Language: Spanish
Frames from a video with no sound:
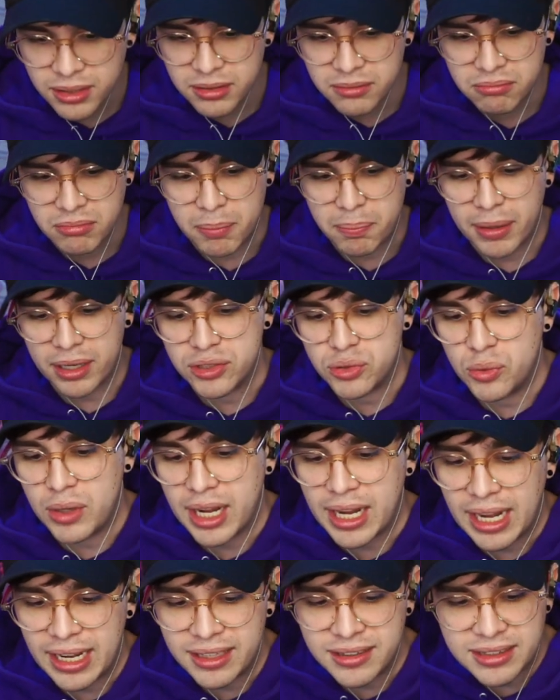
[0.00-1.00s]
Me pareció
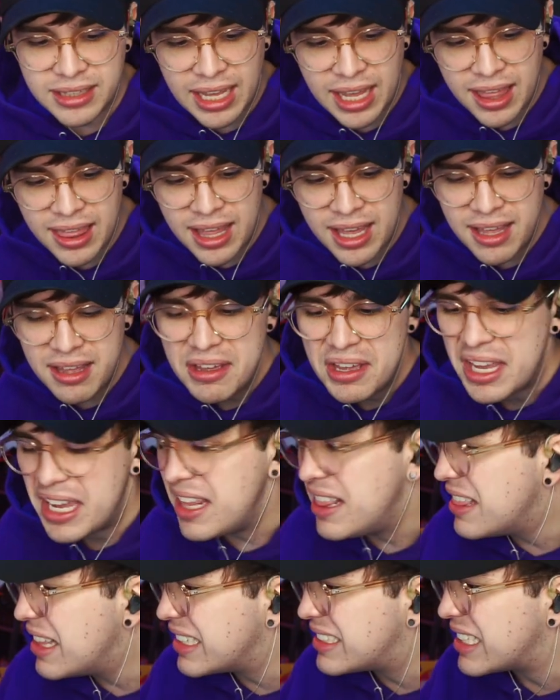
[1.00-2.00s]
una calentada
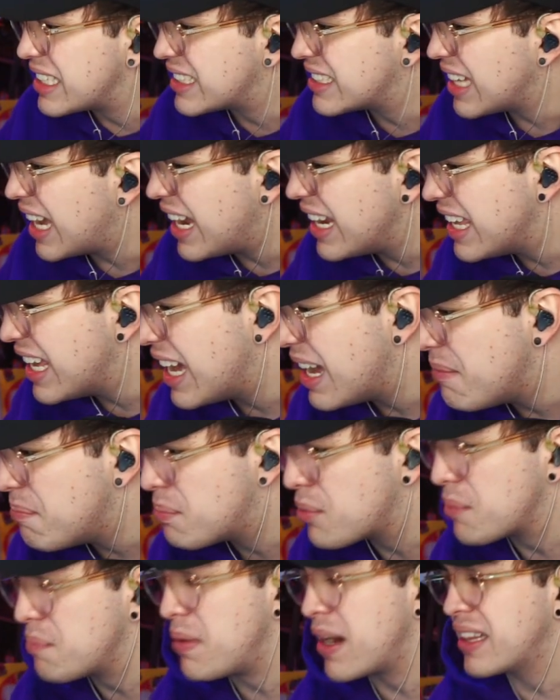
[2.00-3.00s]
innecesaria
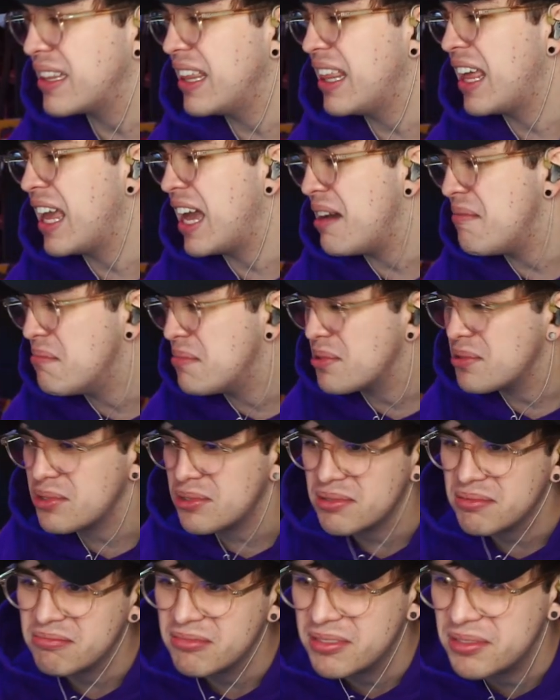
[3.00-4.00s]
por parte de
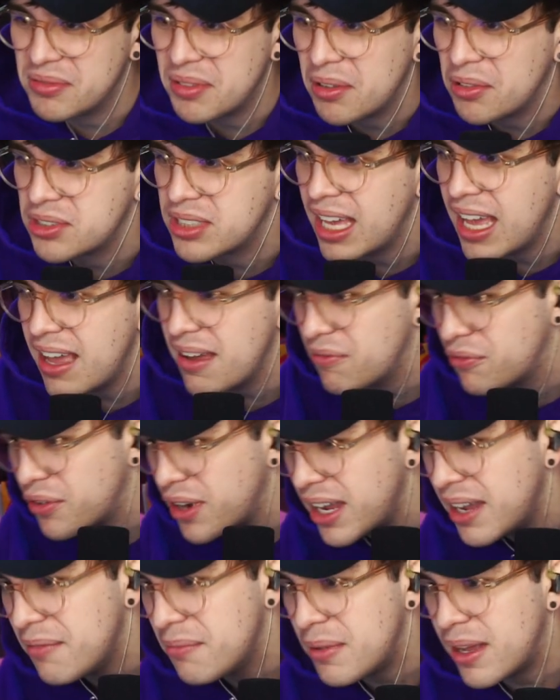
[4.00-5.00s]
ambos. O sea,
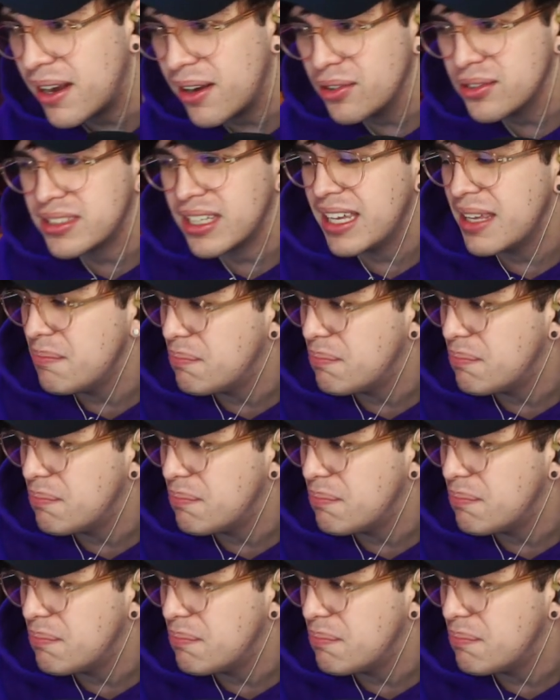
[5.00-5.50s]
fue verlos ahí